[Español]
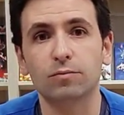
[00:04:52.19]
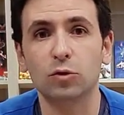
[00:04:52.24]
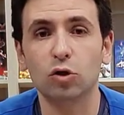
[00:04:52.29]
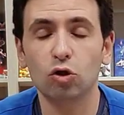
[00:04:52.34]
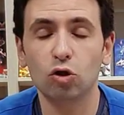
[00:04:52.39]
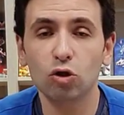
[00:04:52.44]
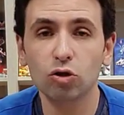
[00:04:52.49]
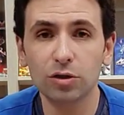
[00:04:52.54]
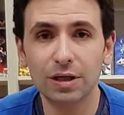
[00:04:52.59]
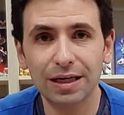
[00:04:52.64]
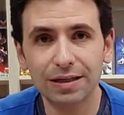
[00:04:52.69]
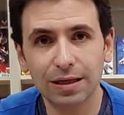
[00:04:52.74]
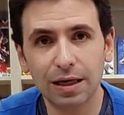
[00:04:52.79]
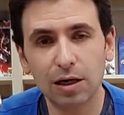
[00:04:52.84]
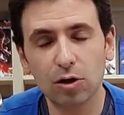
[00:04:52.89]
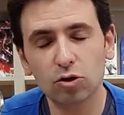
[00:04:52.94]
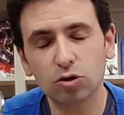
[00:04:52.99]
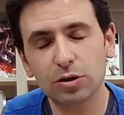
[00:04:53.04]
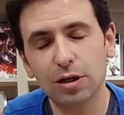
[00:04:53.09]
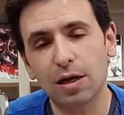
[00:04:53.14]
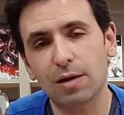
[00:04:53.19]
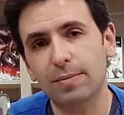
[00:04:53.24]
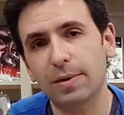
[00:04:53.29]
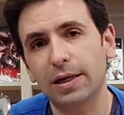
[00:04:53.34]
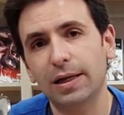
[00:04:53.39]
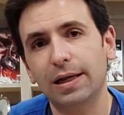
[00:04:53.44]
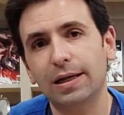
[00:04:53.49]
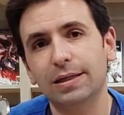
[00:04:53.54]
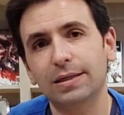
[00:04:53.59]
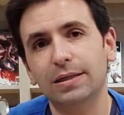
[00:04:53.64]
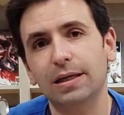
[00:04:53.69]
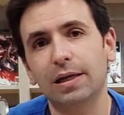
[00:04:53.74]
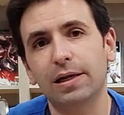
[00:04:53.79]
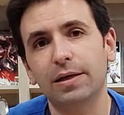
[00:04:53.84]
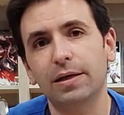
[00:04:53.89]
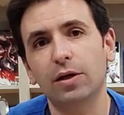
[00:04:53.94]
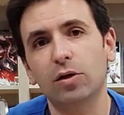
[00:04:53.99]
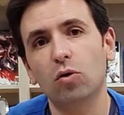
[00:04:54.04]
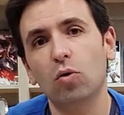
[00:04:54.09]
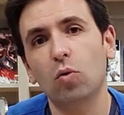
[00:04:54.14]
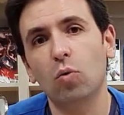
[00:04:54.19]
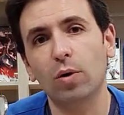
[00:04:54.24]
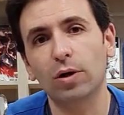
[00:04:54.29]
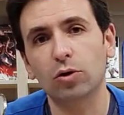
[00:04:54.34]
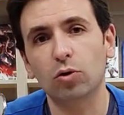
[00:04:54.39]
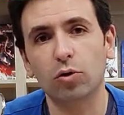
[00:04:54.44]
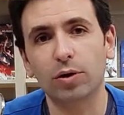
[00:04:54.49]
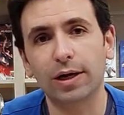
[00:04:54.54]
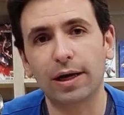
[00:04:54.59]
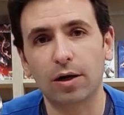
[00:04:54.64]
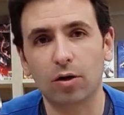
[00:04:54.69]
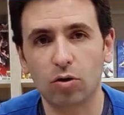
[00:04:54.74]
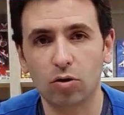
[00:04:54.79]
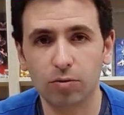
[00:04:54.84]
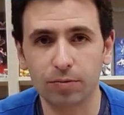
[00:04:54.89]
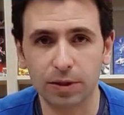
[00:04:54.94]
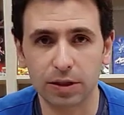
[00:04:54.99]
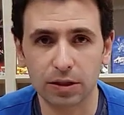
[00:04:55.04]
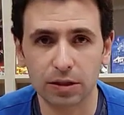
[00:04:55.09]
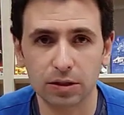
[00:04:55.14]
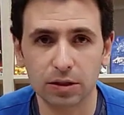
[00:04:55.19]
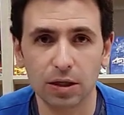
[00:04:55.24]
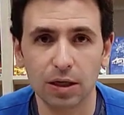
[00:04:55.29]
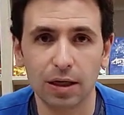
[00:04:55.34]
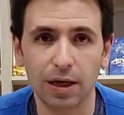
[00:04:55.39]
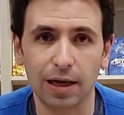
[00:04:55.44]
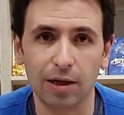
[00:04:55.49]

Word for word: no tratarlos de la manera que se leyeron cuando eran jóvenes.